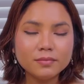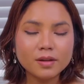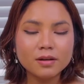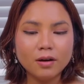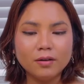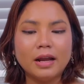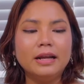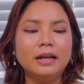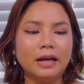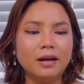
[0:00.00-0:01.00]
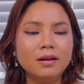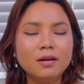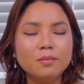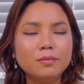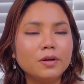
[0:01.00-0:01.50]
còn lại là
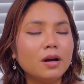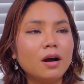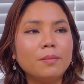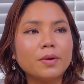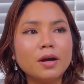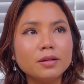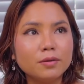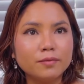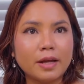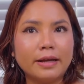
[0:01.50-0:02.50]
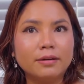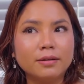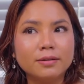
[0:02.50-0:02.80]
Marie ôm nó ở trong tay thôi